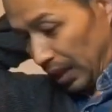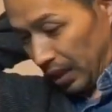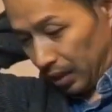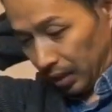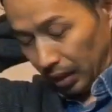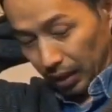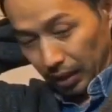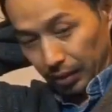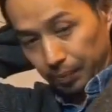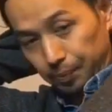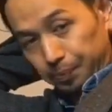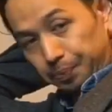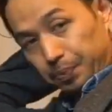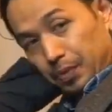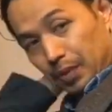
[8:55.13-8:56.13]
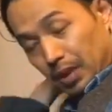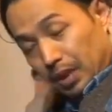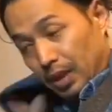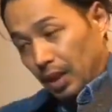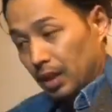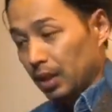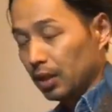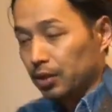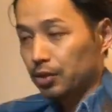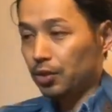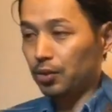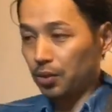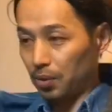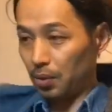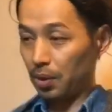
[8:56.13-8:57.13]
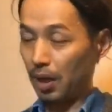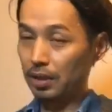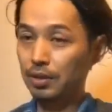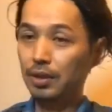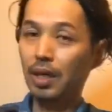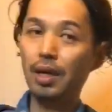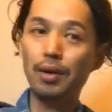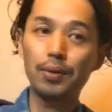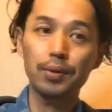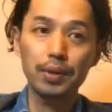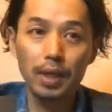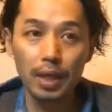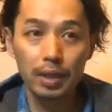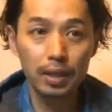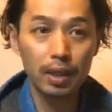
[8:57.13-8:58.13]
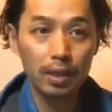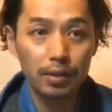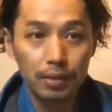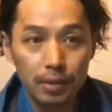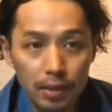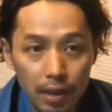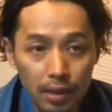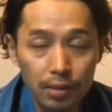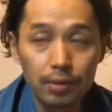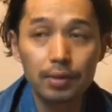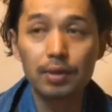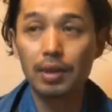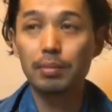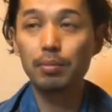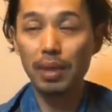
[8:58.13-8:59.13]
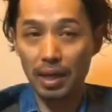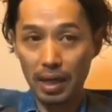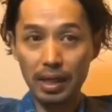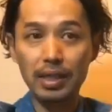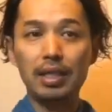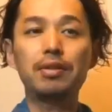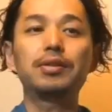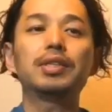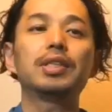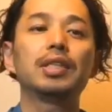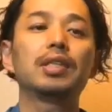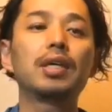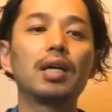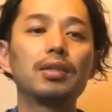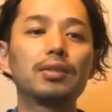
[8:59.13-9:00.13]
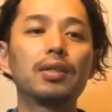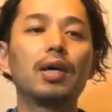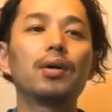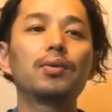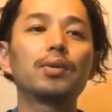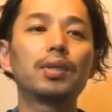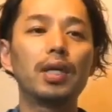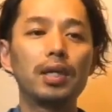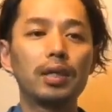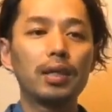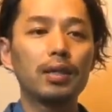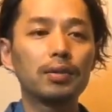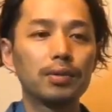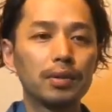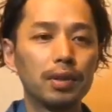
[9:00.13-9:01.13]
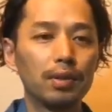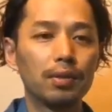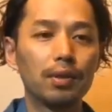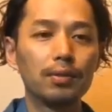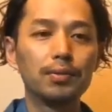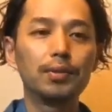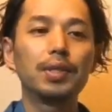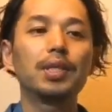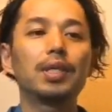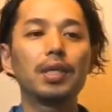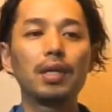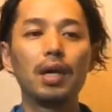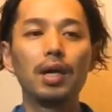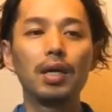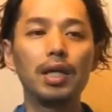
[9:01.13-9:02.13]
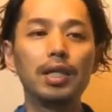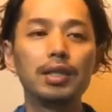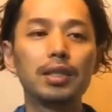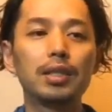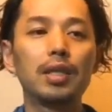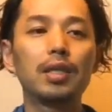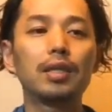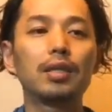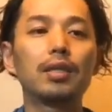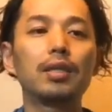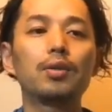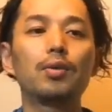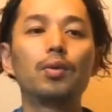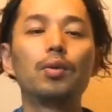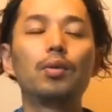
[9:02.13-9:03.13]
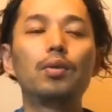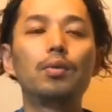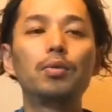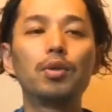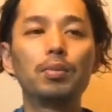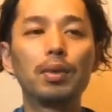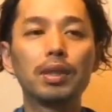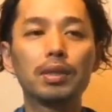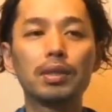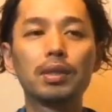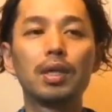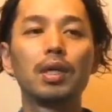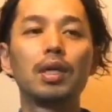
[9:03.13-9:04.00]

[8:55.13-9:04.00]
なんかにちょっとこう軽く羽織っていただくっていう、まあ、秋口に軽く羽織っていただくっていうのは雰囲気がいいんじゃないかなと思います。